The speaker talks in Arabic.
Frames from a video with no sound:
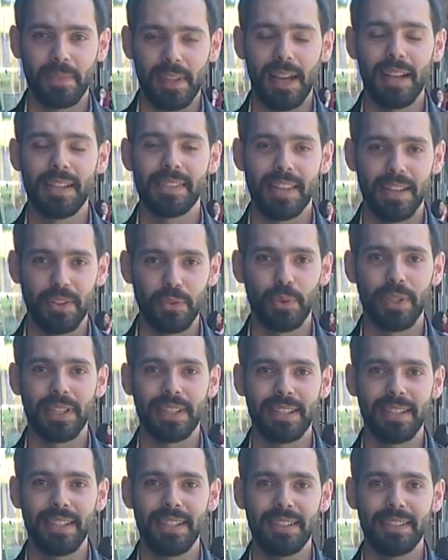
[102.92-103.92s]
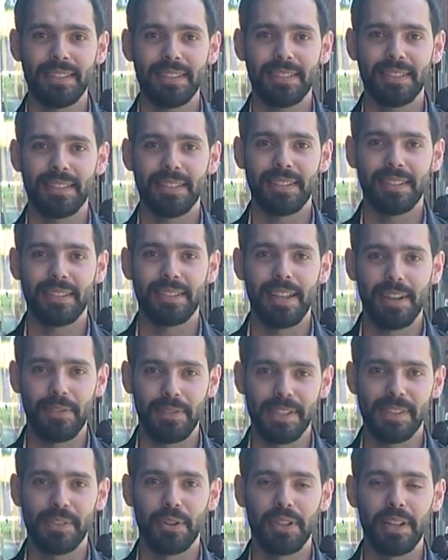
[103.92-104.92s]
أيسر نور الدين
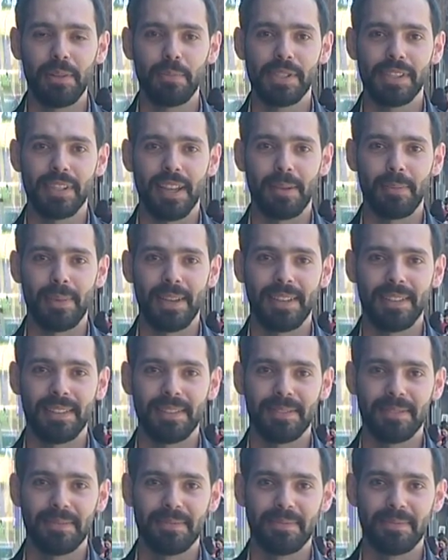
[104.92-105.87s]
تلفزيون المستقبل